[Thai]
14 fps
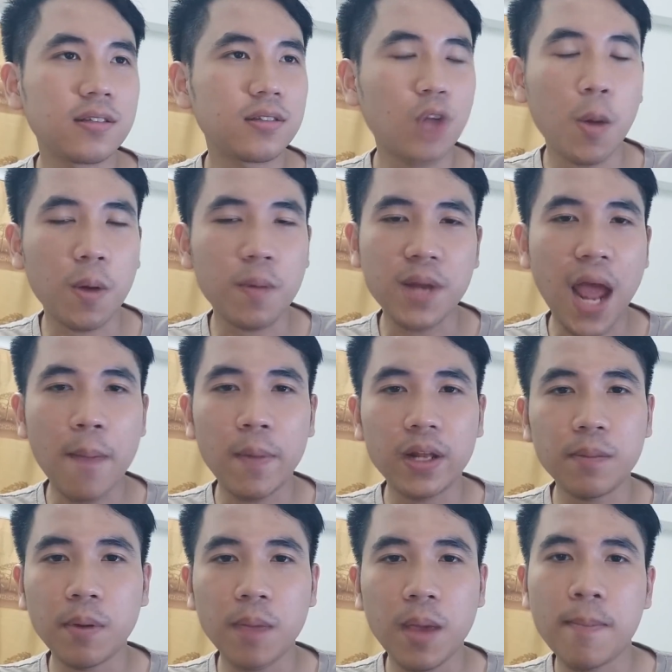ตอบคำถามอะไร
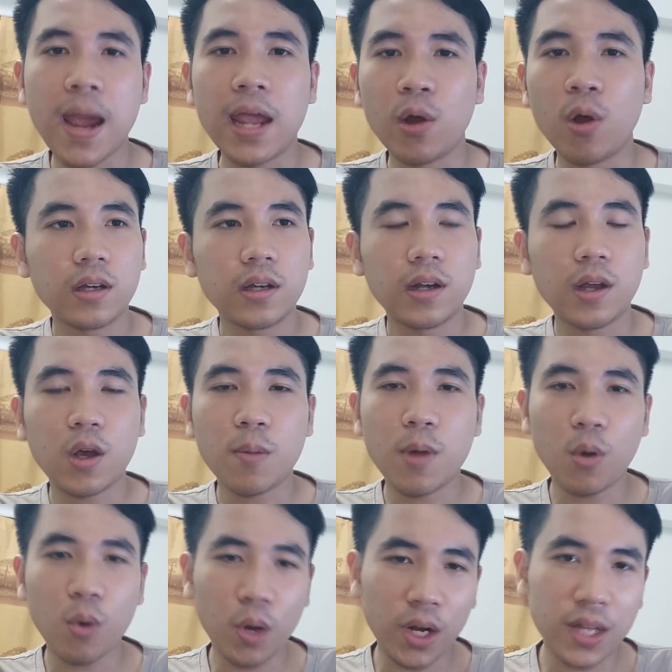ที่มันใหม่ๆเนาะแล้วก็บาง
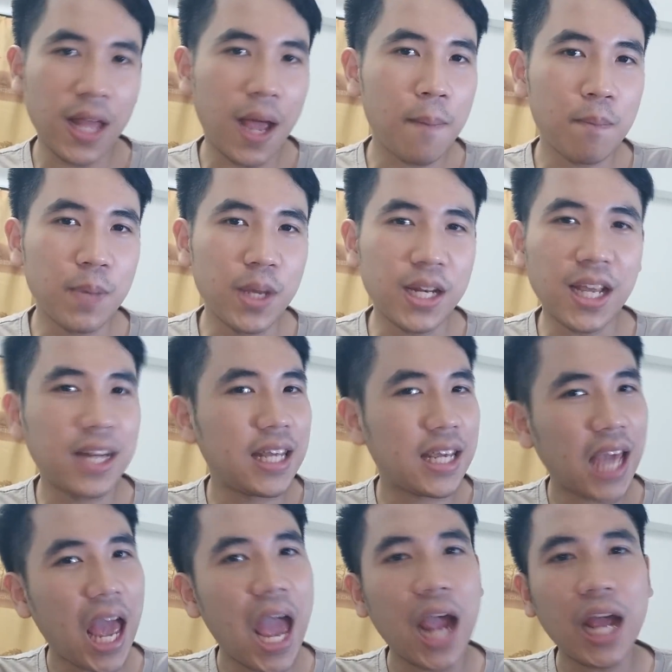คนก็ทำผิดกติ
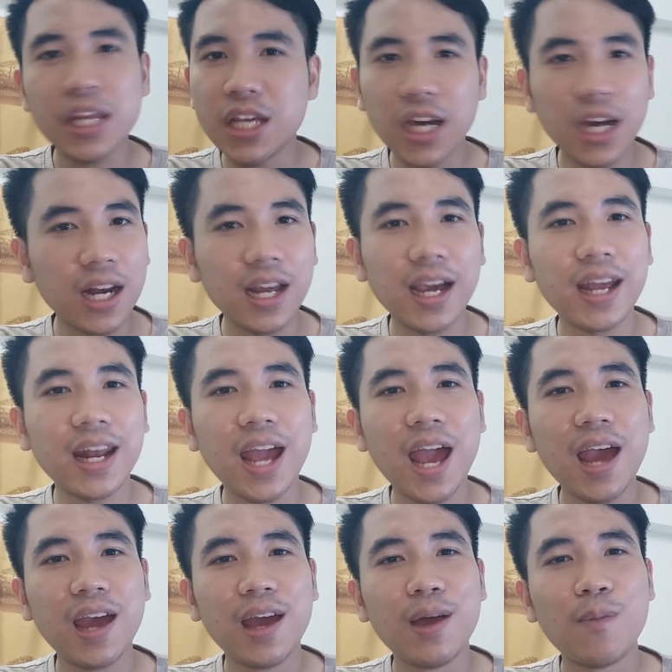กากันเยอะเลยนะฮะ
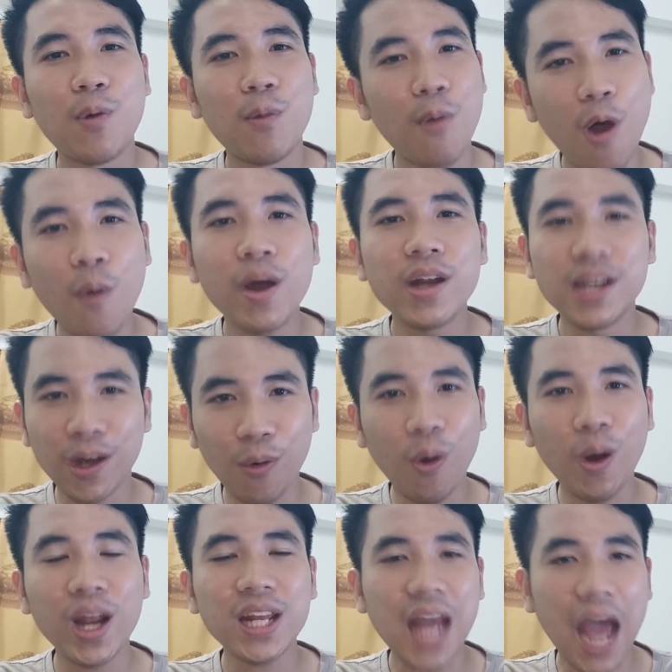ผมบอกว่า 1คว
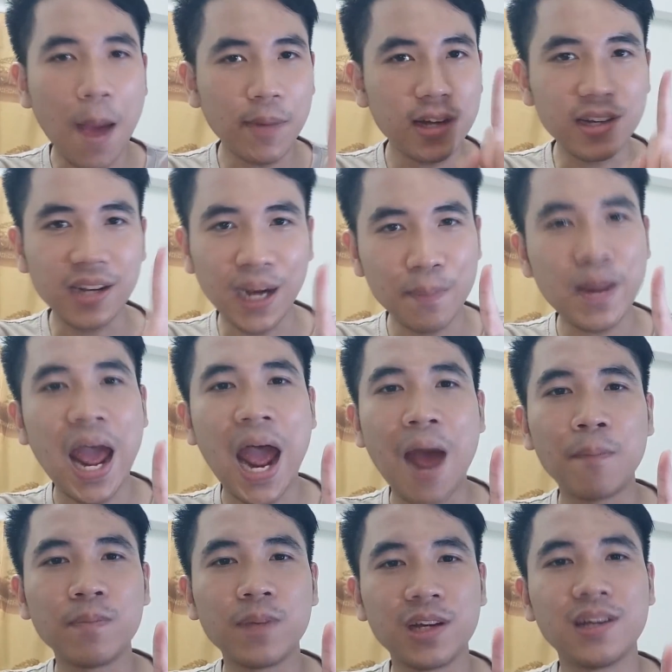รให้ถามใน1คำถาม
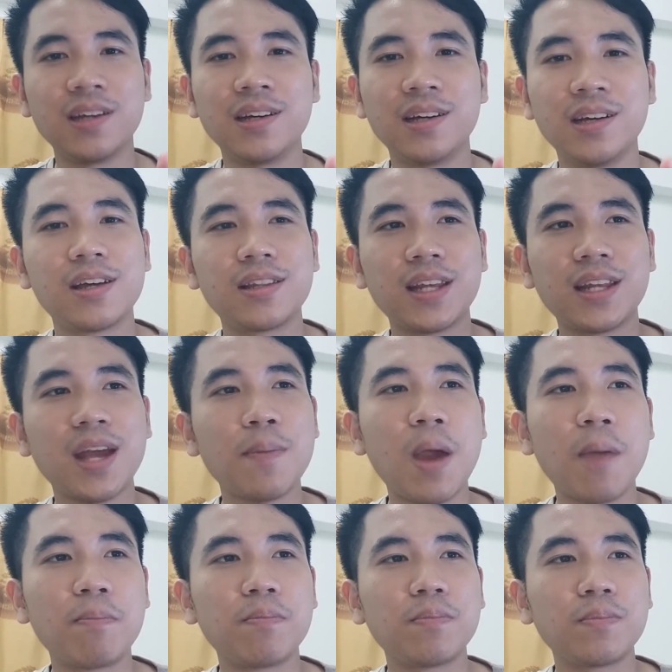เออแต่ถ้าแบ
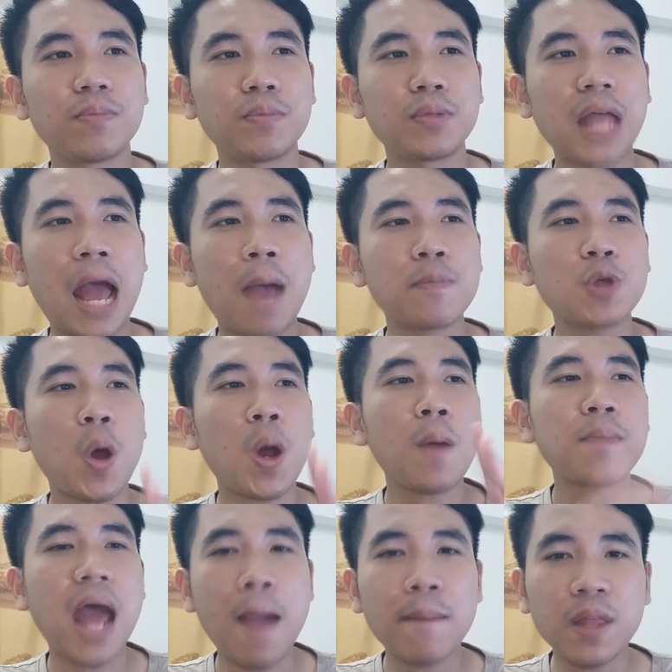บถาม 2
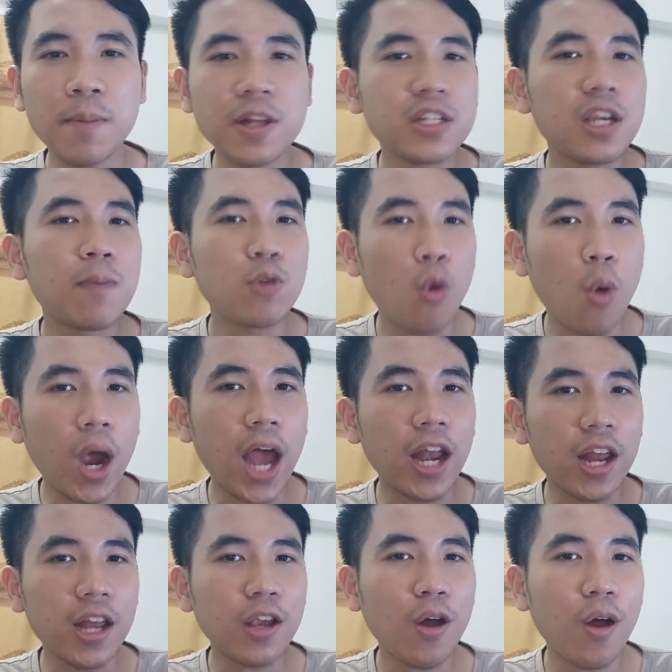คำถามแต่มันเชื่อมโยงกัน
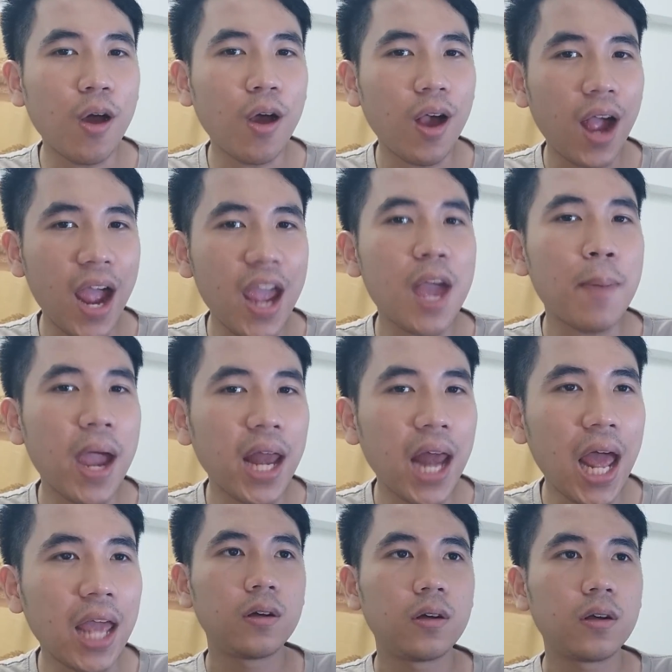อันนี้ก็ให้อภัยได้
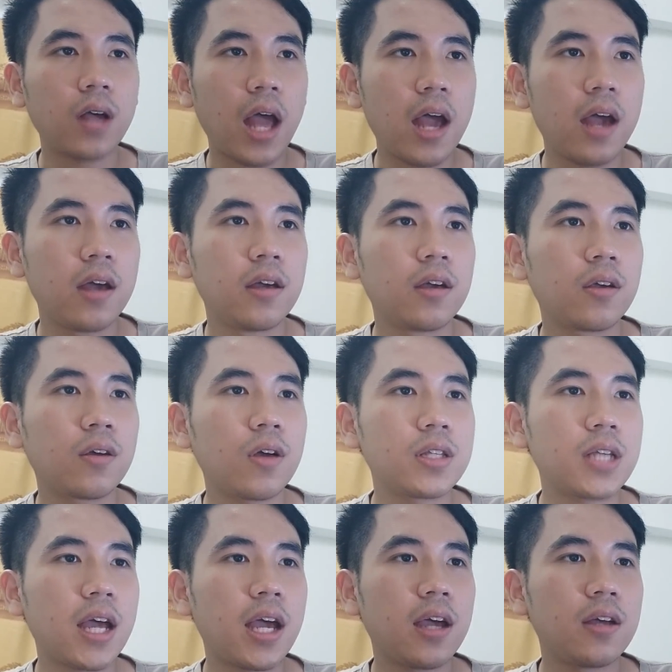อ่ะก็
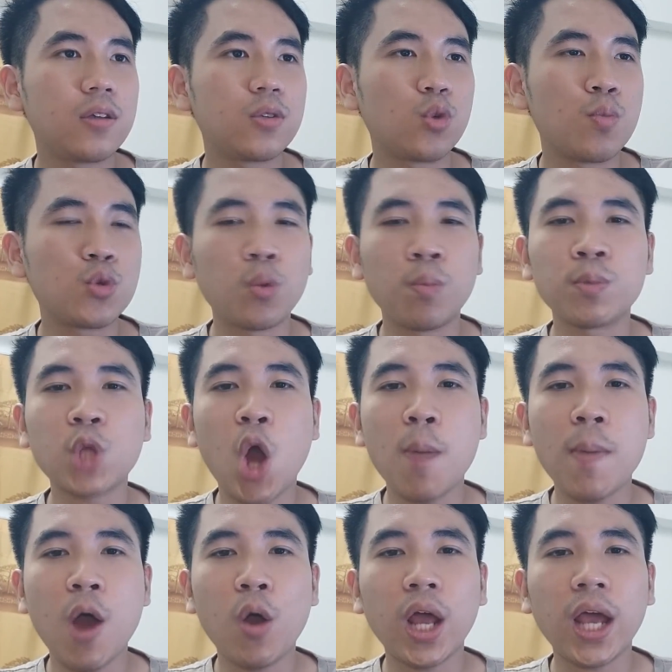จะซุ่มๆ ตอบ
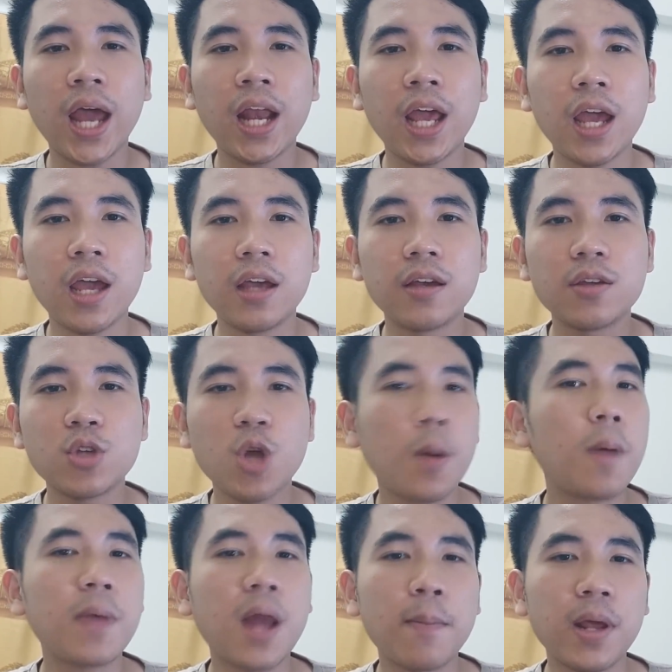เอาแล้วกันนะฮะ ชอบ
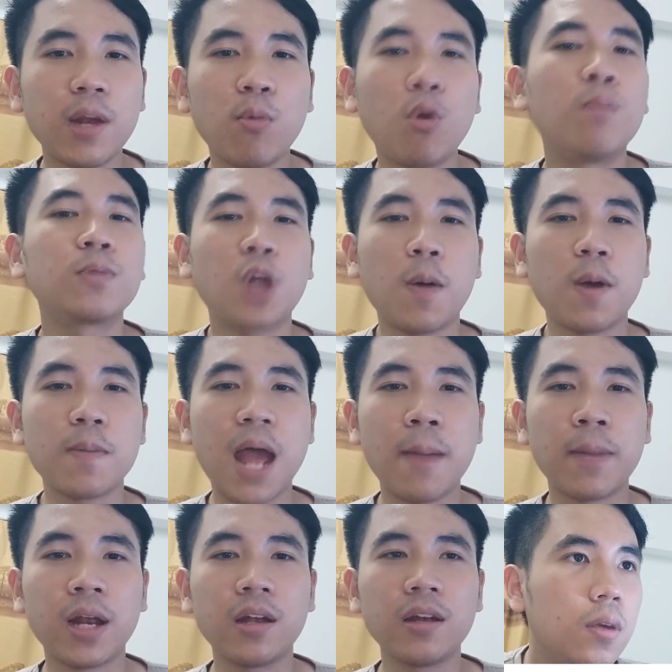คำถามไหนเดี๋ยวผม ตอบคำถาม
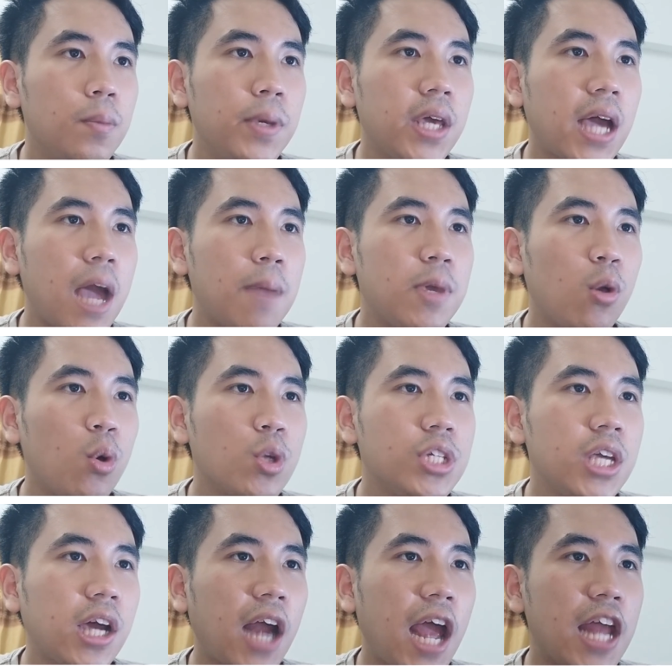นั้นพี่คามิโอชิ
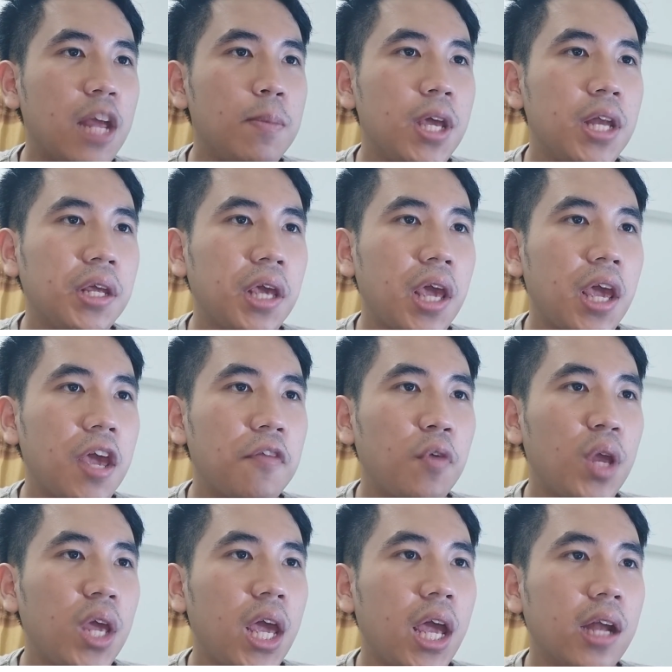ใครใน
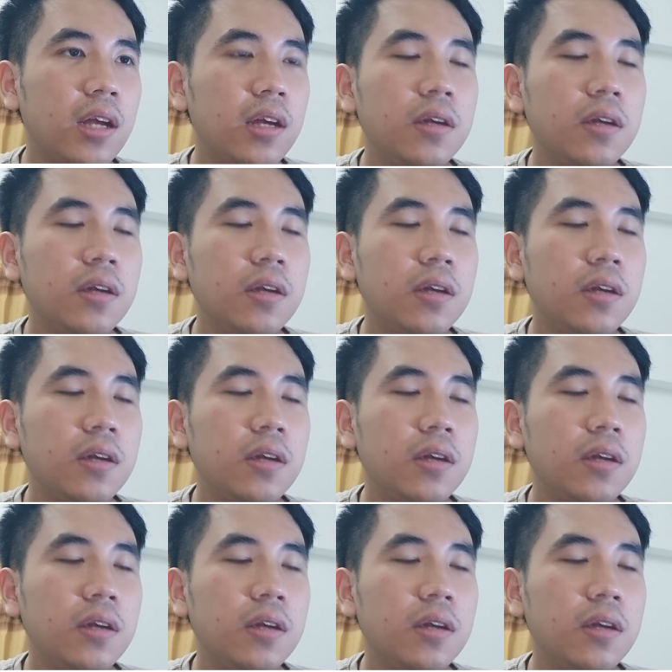BNK48